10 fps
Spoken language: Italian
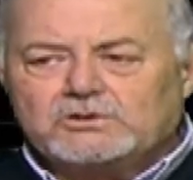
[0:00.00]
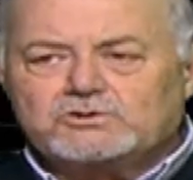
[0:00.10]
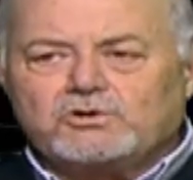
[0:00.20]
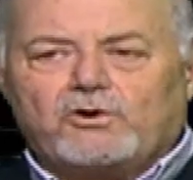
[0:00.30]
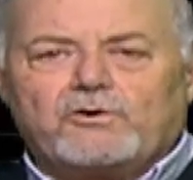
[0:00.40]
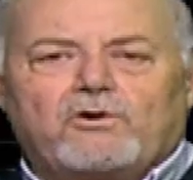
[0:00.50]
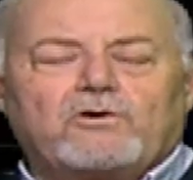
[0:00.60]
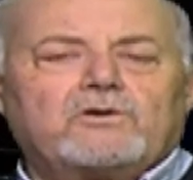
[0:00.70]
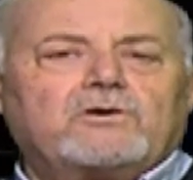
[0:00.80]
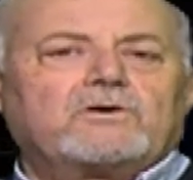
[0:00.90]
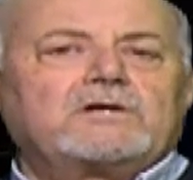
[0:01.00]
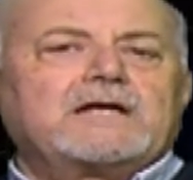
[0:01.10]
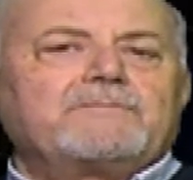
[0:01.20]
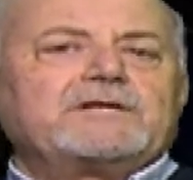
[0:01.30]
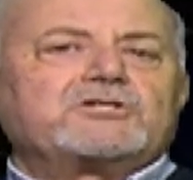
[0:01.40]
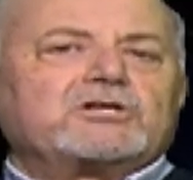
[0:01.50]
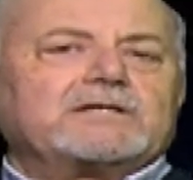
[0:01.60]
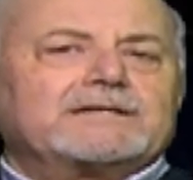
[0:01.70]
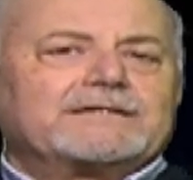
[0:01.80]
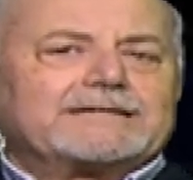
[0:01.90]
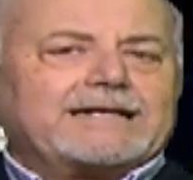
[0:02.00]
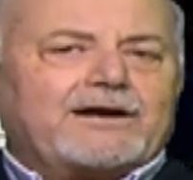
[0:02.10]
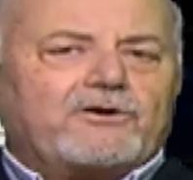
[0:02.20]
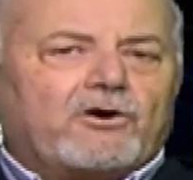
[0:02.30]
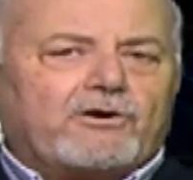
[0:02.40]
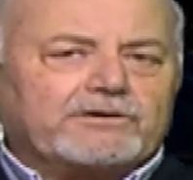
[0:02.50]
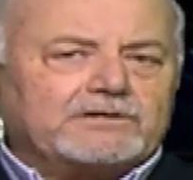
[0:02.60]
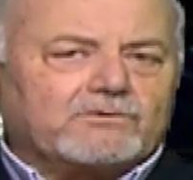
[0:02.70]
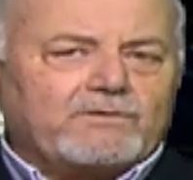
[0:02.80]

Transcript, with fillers: sono eh, gli amici del nord,